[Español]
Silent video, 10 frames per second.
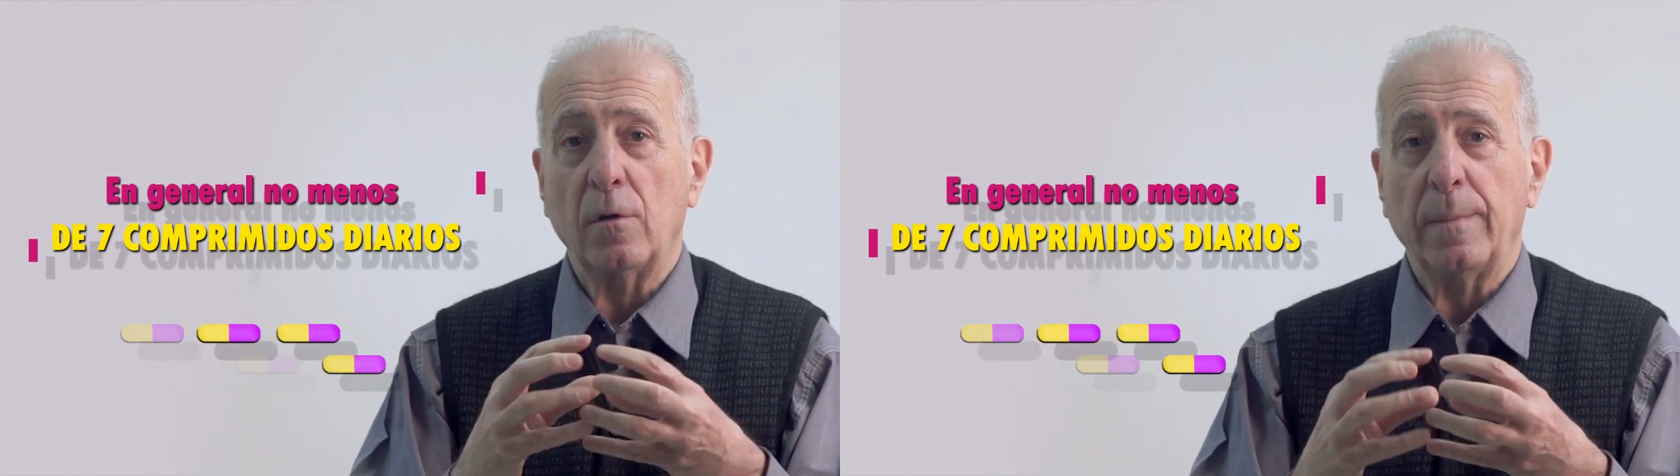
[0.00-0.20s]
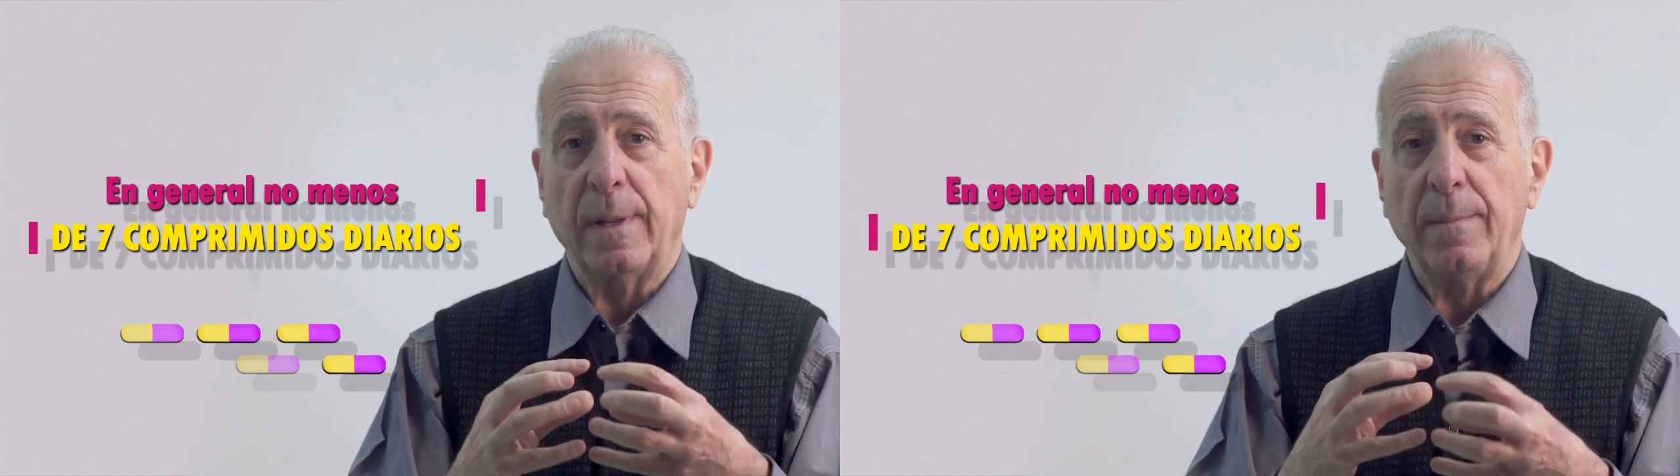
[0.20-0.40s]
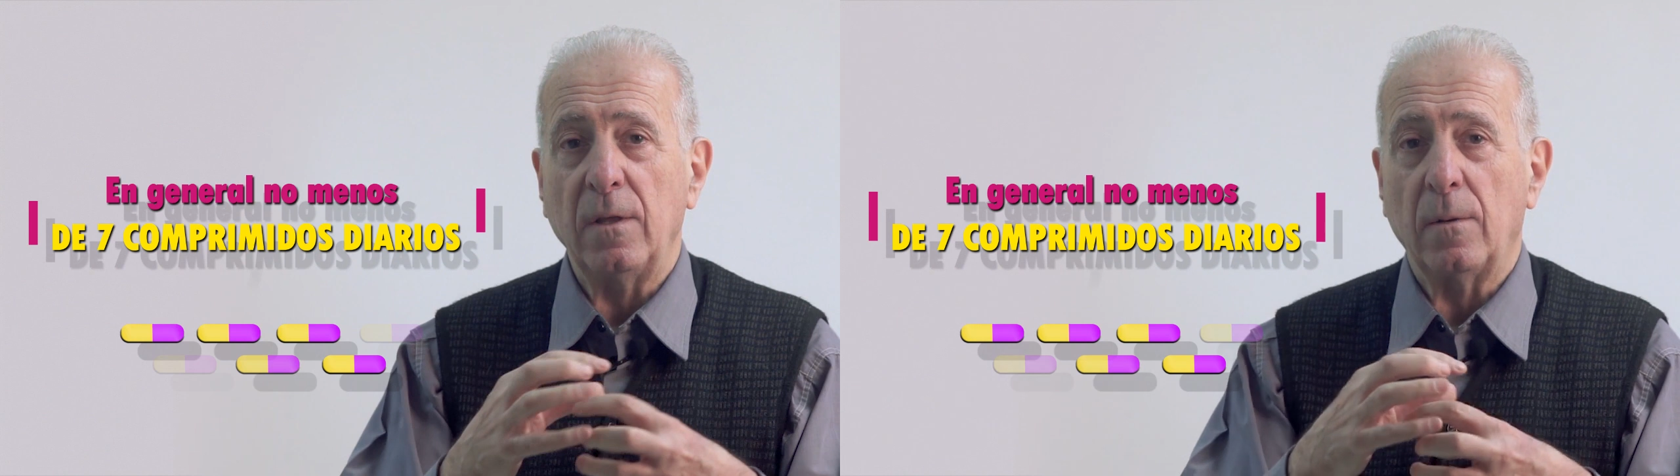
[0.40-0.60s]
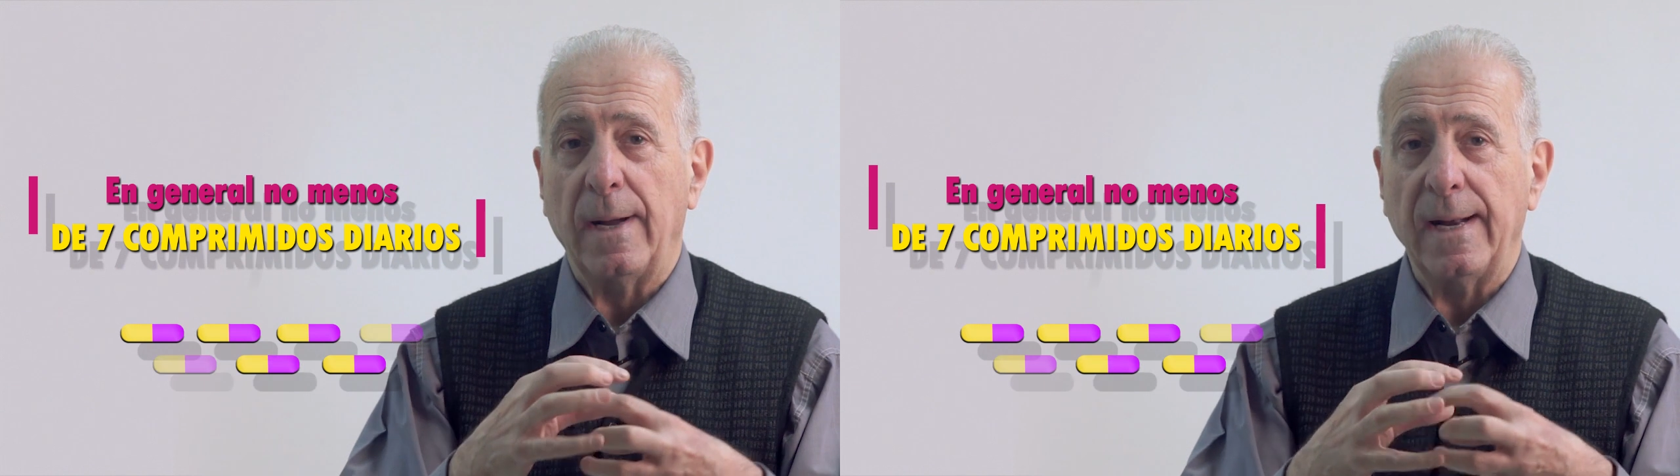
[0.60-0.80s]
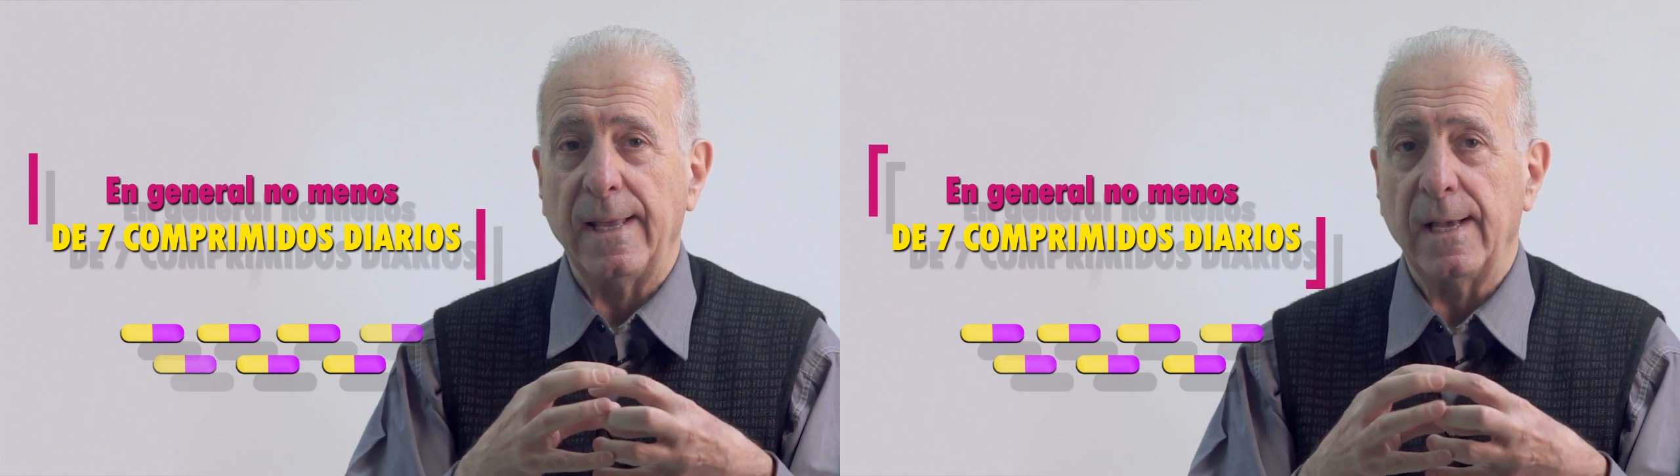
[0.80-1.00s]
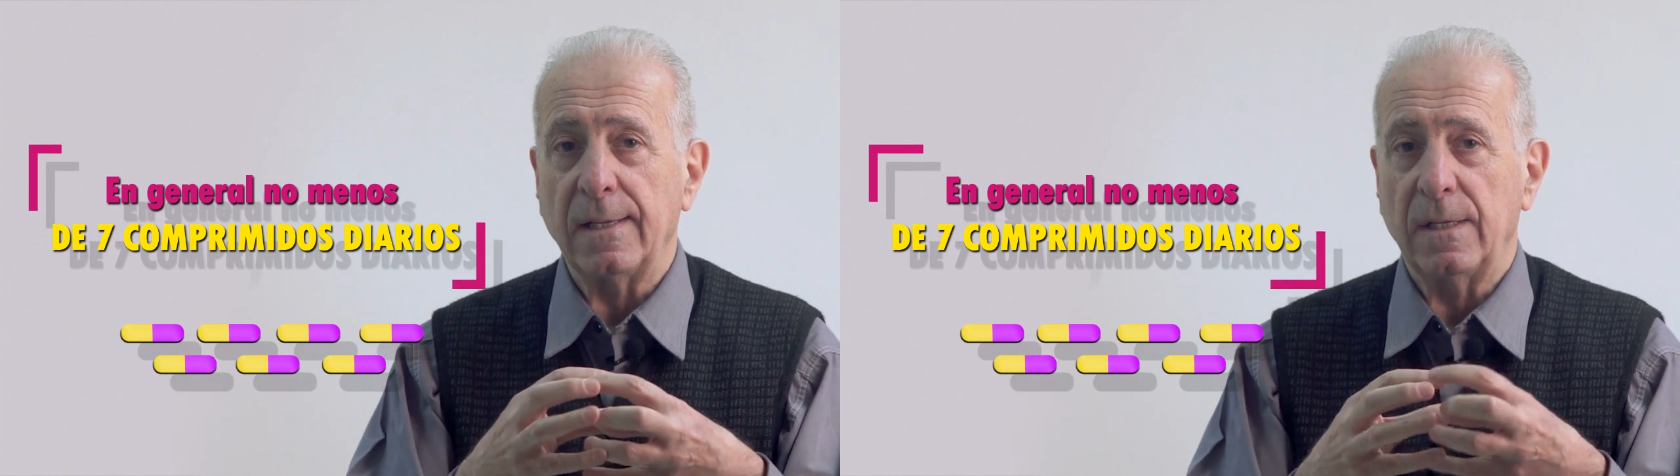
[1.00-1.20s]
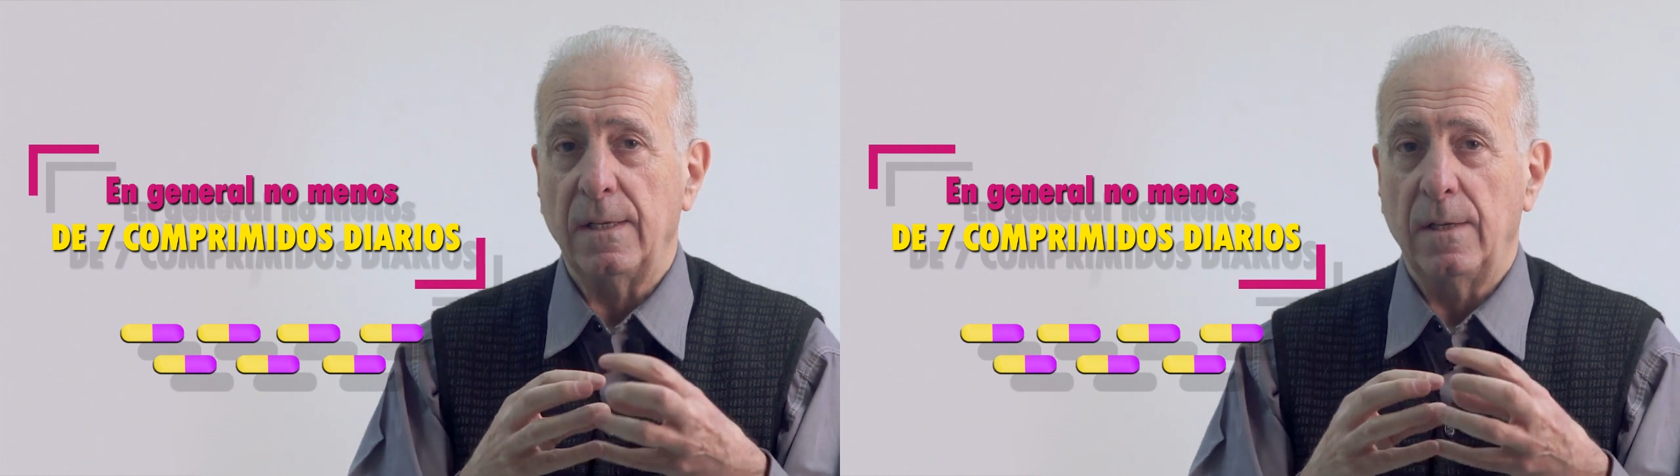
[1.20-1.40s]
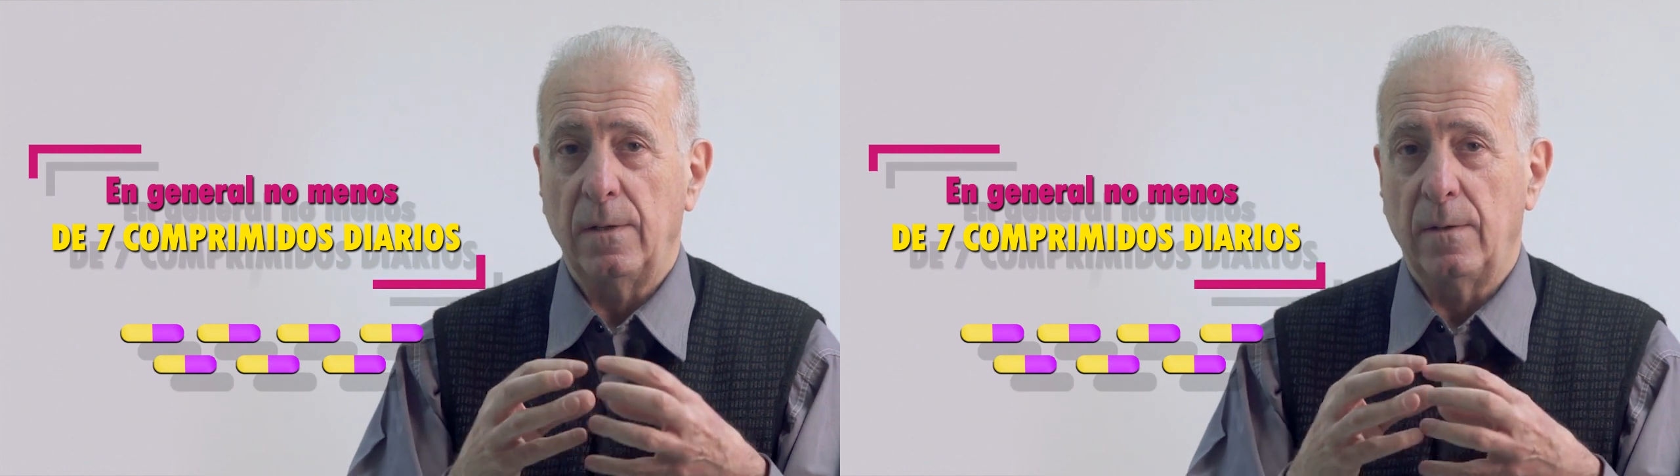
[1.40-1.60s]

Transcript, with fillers: comprimido varias